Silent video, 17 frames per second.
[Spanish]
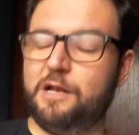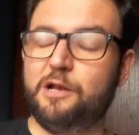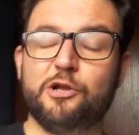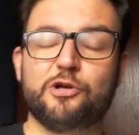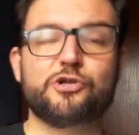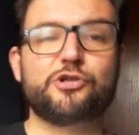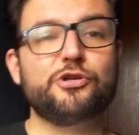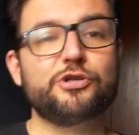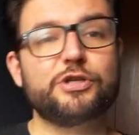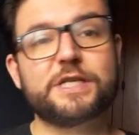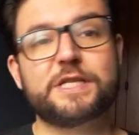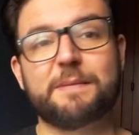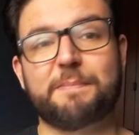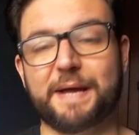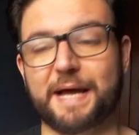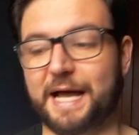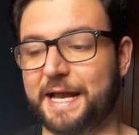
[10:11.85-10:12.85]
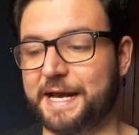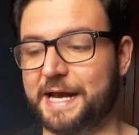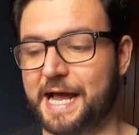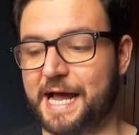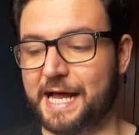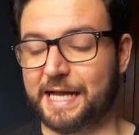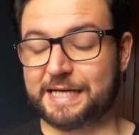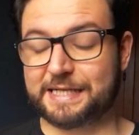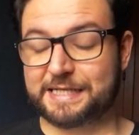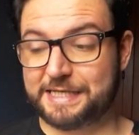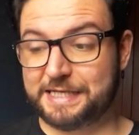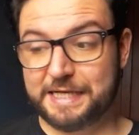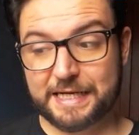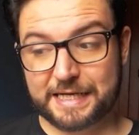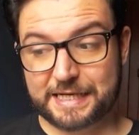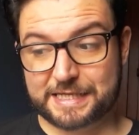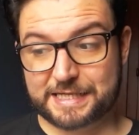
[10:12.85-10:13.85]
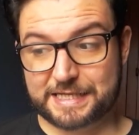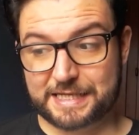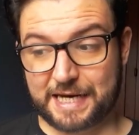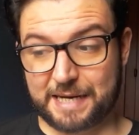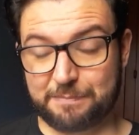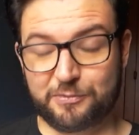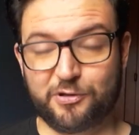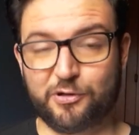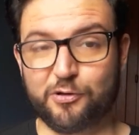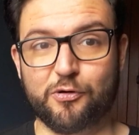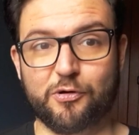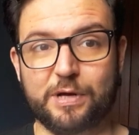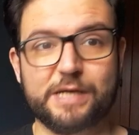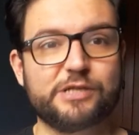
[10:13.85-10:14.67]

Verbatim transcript: Los dioses de Pegana, así en abstracto,